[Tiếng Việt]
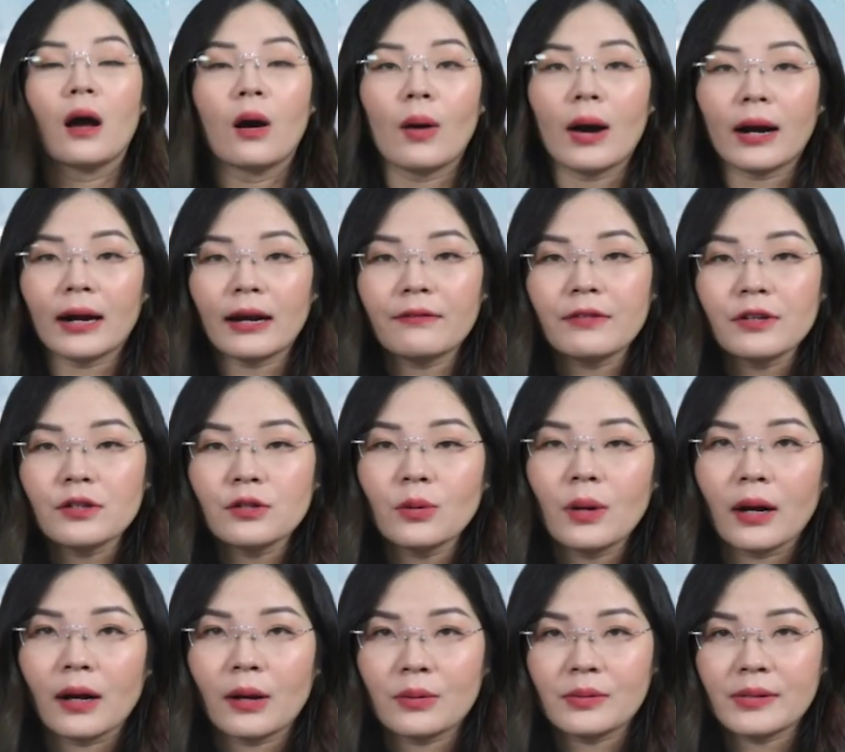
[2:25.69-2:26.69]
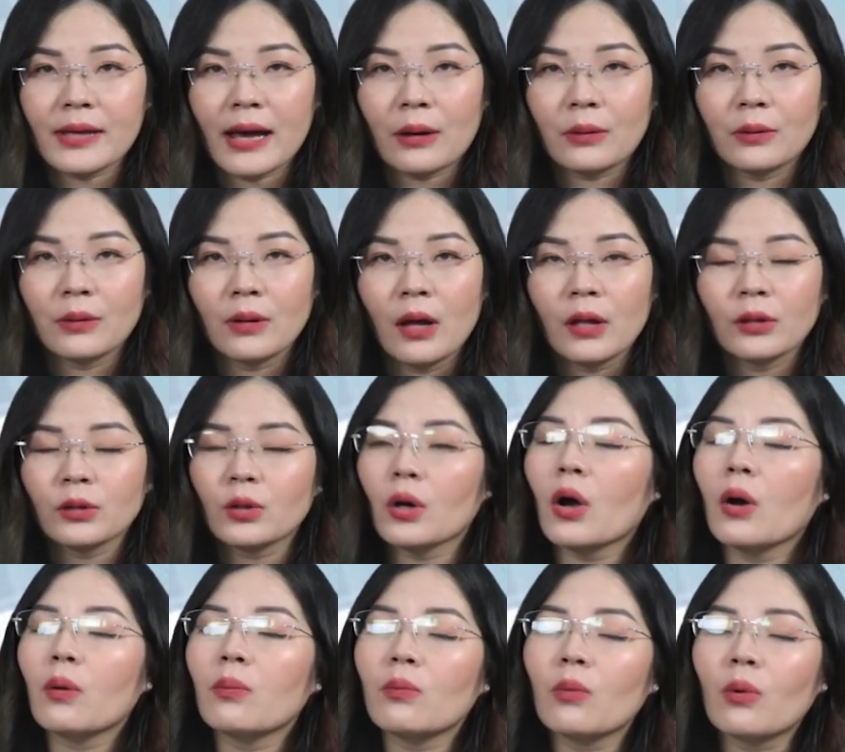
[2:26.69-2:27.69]
Hoặc là ví dụ ở câu sau, tôi
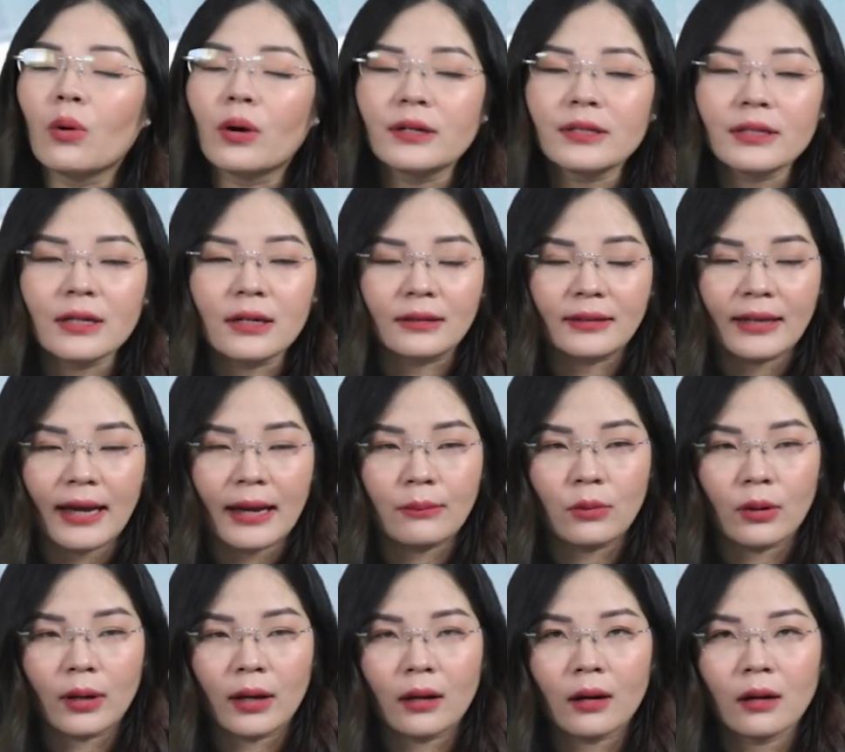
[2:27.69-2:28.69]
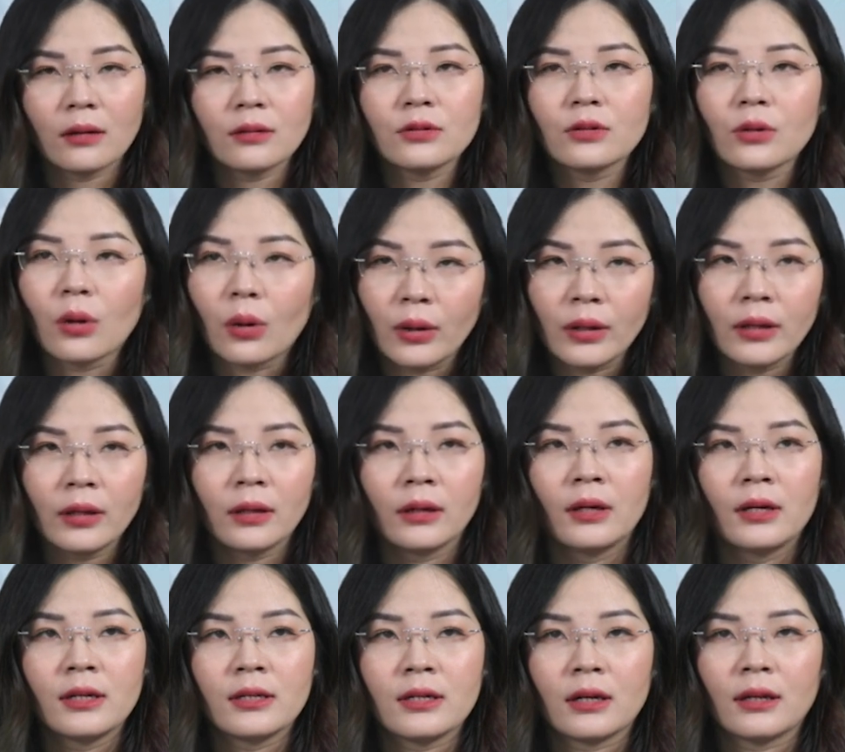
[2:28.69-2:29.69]
không muốn trở thành một cái con rối,
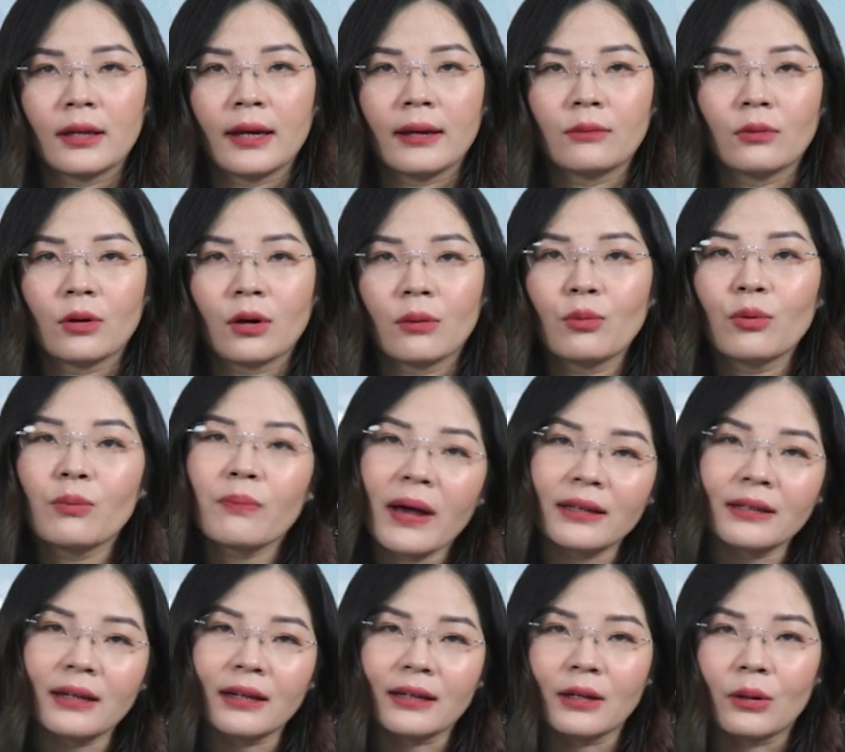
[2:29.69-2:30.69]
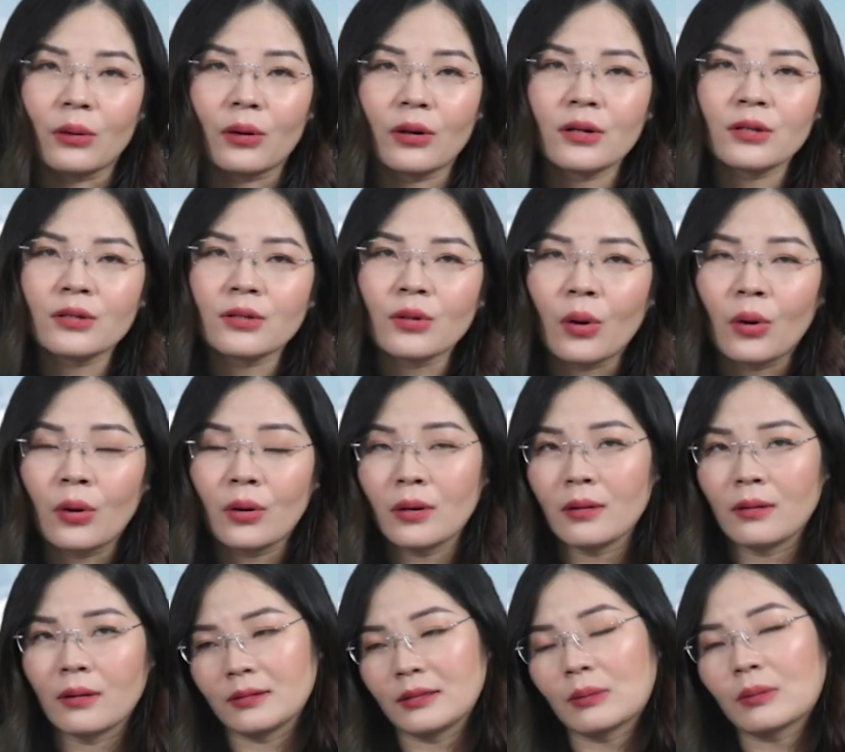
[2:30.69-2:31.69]
trở thành một con búp bê, tức là kiểu con rối
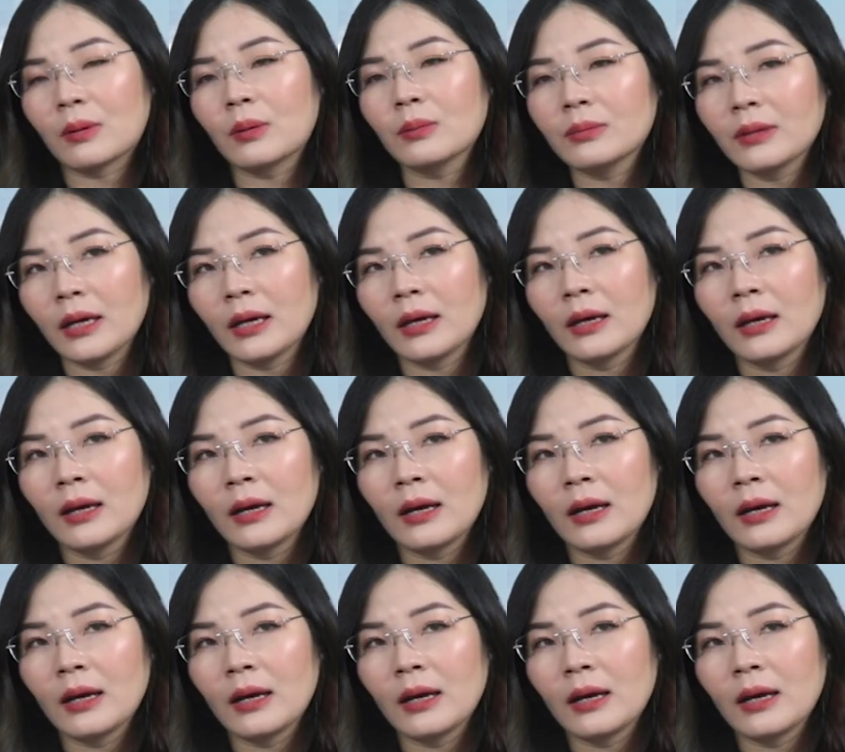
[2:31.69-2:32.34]
trong công ty,